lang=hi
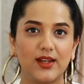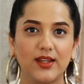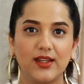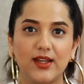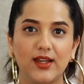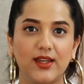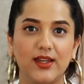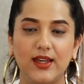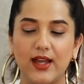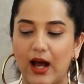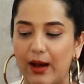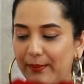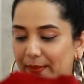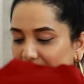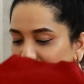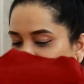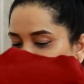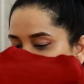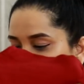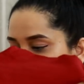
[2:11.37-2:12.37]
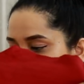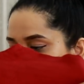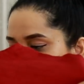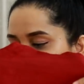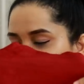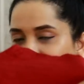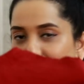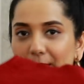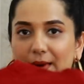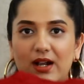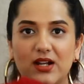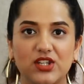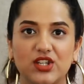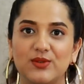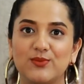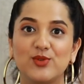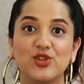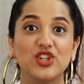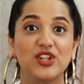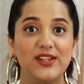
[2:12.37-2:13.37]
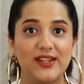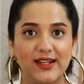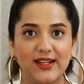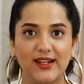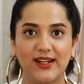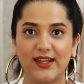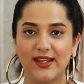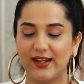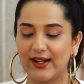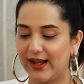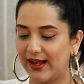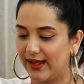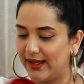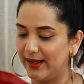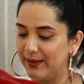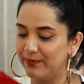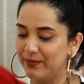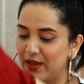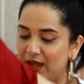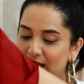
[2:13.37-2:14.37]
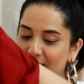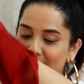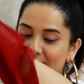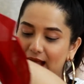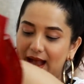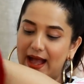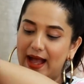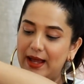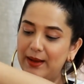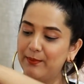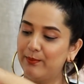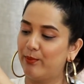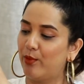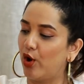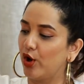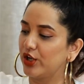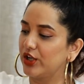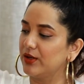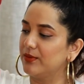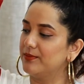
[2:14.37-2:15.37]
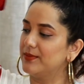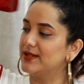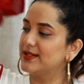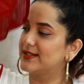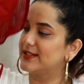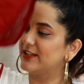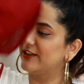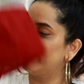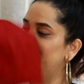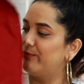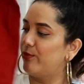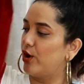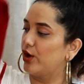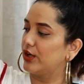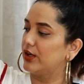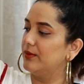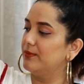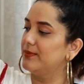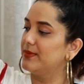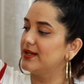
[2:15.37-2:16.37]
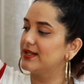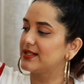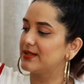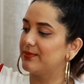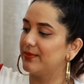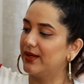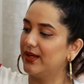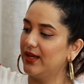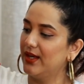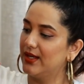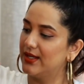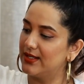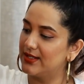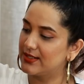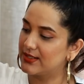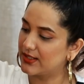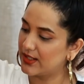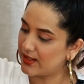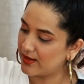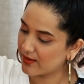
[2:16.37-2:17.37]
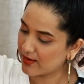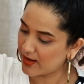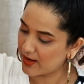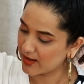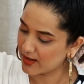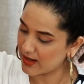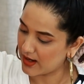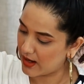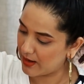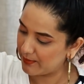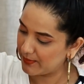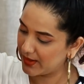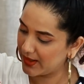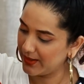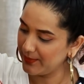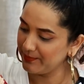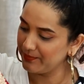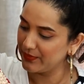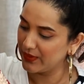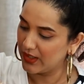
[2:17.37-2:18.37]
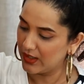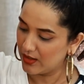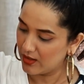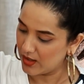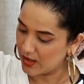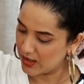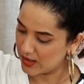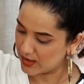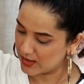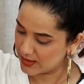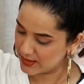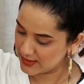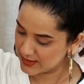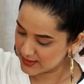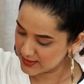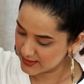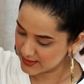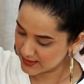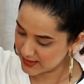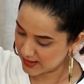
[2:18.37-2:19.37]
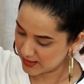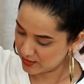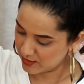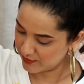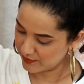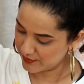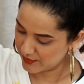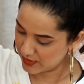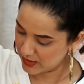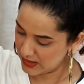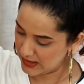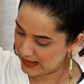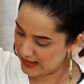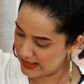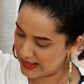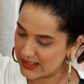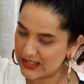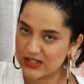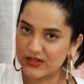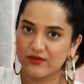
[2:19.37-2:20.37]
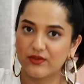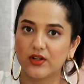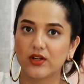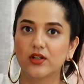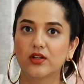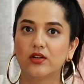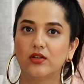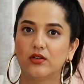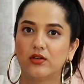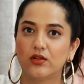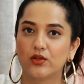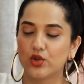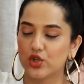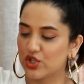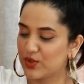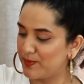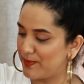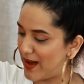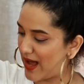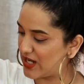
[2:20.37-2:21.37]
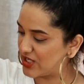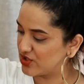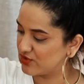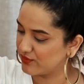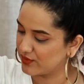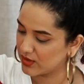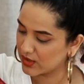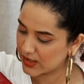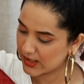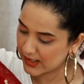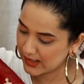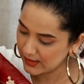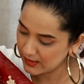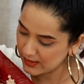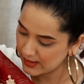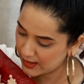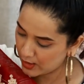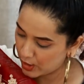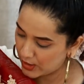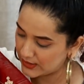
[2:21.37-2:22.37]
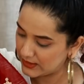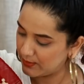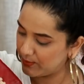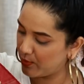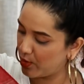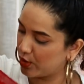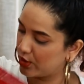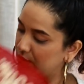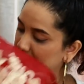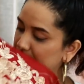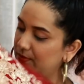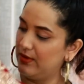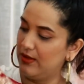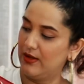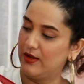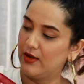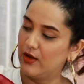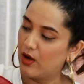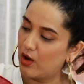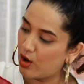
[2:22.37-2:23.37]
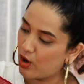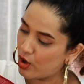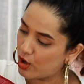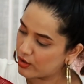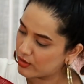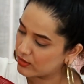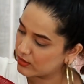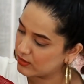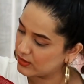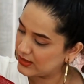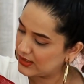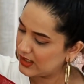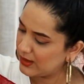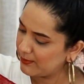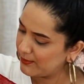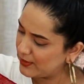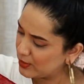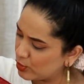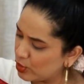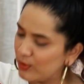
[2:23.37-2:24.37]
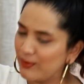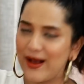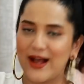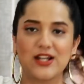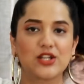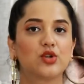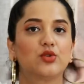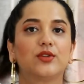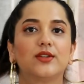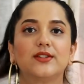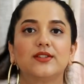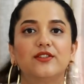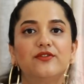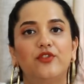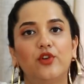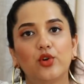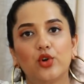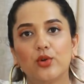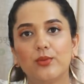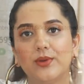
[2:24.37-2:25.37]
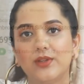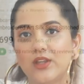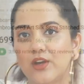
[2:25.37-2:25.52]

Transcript: नहीं है कि आ पाएगा क्योंकि इसमें इतना मार्जिन मुझे दिख नहीं रहा है एंड बॉटम में सिर्फ बॉटम में इसमें इस तरह का काम है दिस इज़ काइंड ऑफ लेस वर्क कुछ पैच वर्क है एट द बॉटम और ये बिल्कुल मैच होता है जैसे फ़ोटो में